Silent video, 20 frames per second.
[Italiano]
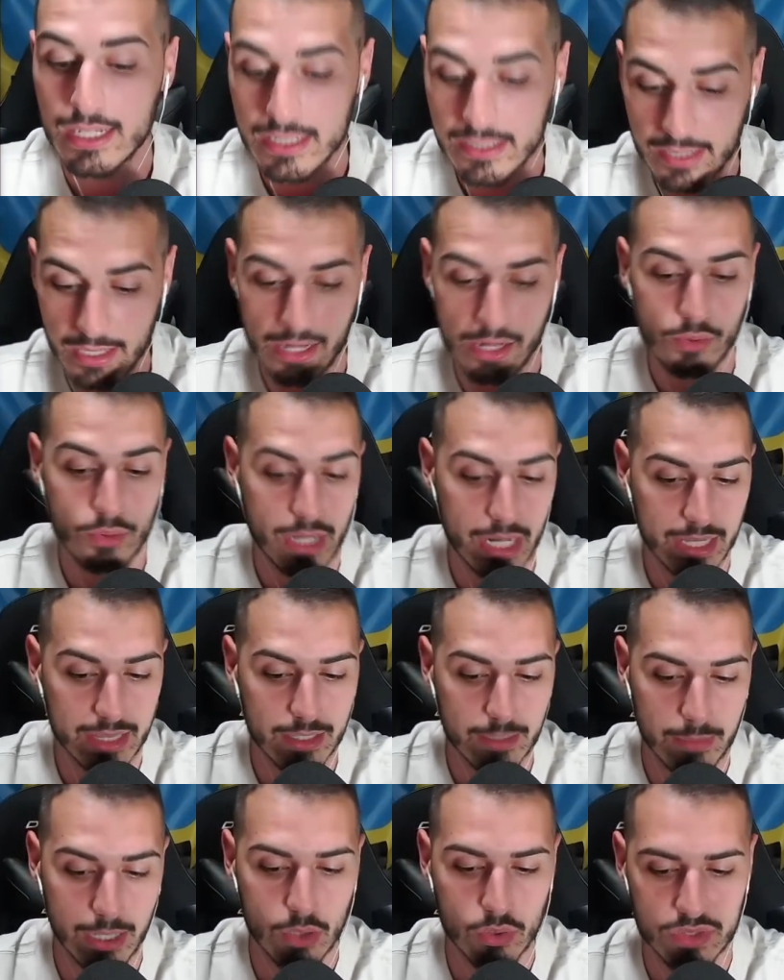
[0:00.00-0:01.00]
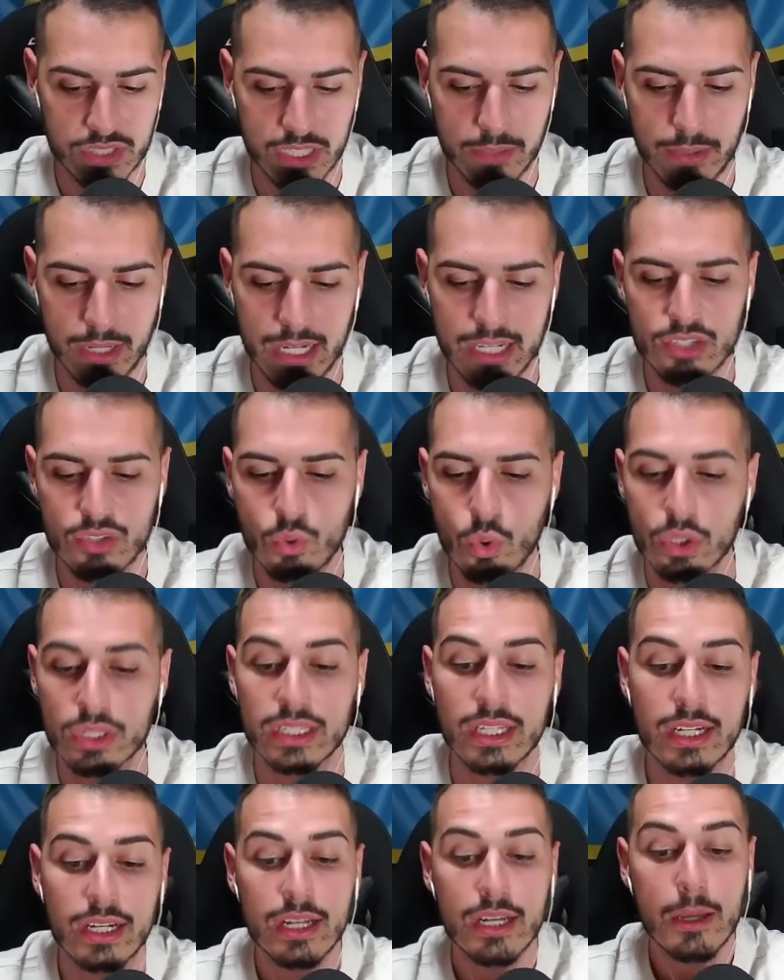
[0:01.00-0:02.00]
Sarei un grande malus per la
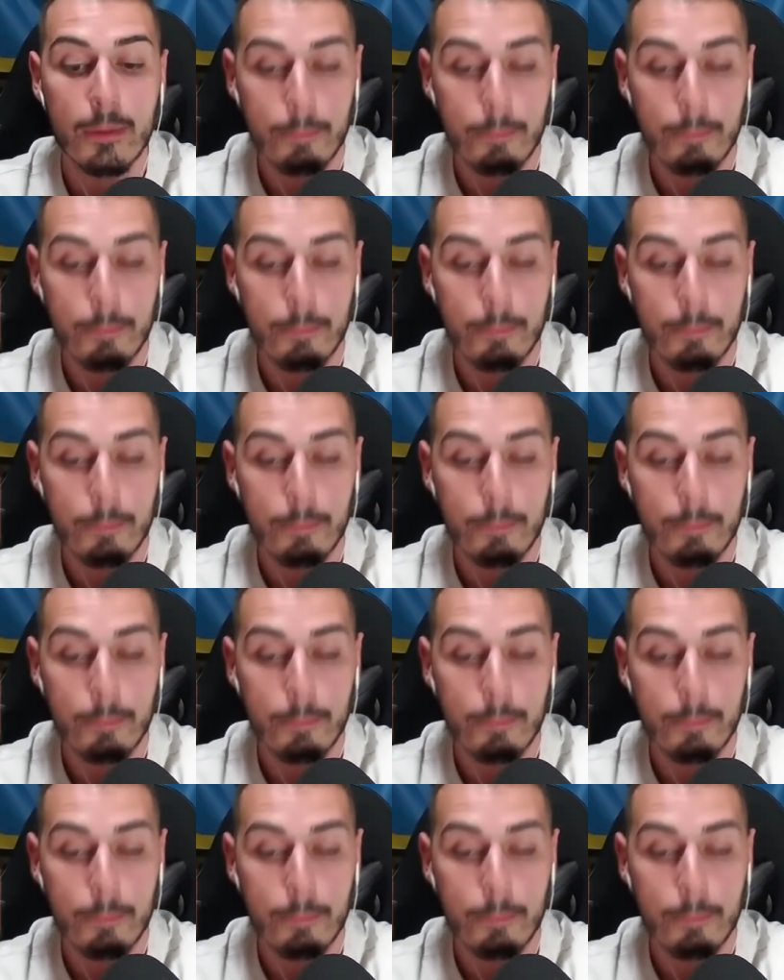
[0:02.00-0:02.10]
squad.